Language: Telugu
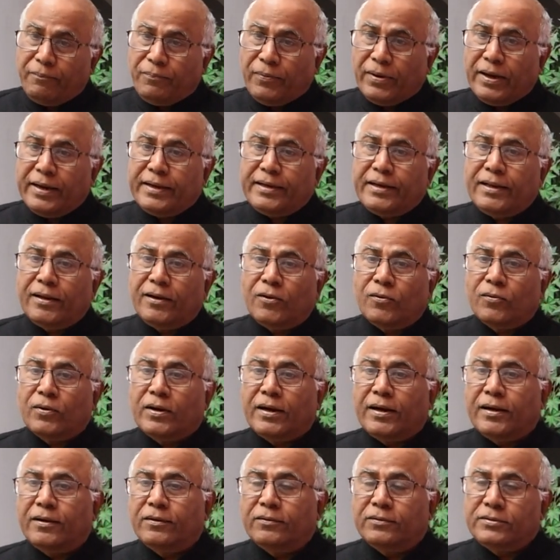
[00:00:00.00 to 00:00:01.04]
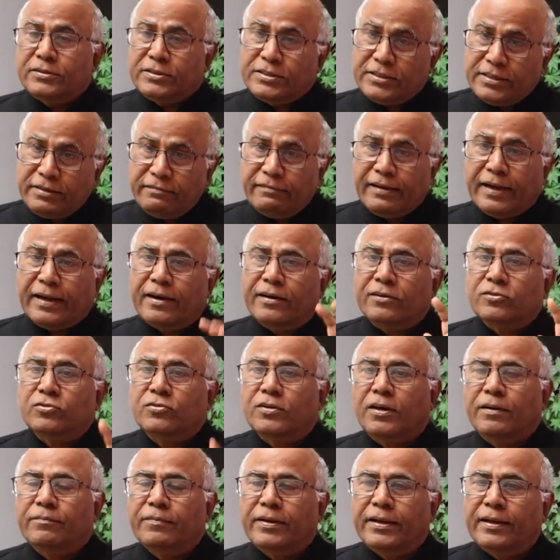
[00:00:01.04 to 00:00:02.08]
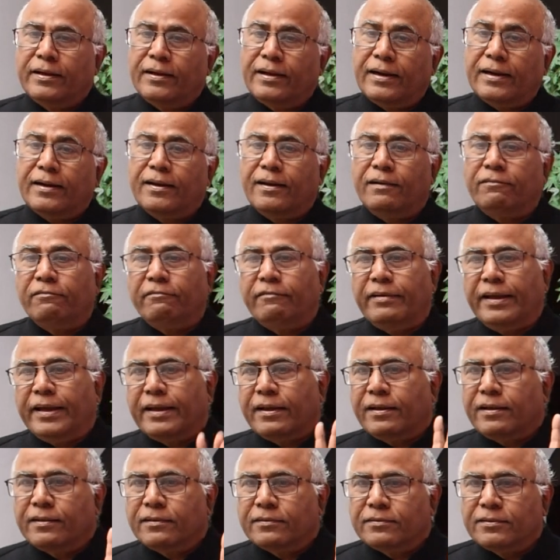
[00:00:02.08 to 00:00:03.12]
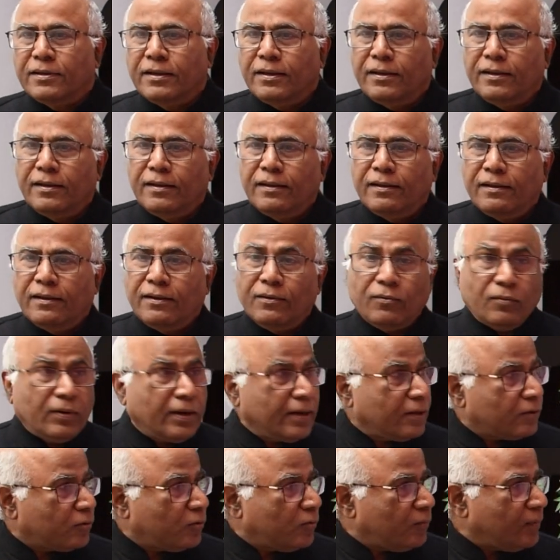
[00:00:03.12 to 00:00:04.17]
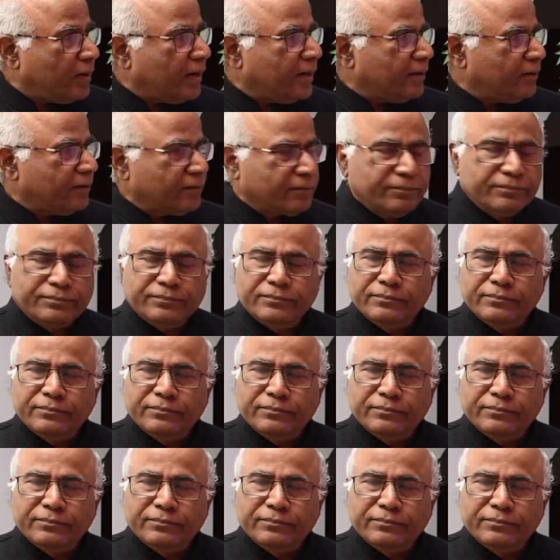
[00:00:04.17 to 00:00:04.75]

పార్టీలో ఉన్నాడు జి వెంకటస్వామి గడ్డం వేక్ వాళ్ళ కుమారుడు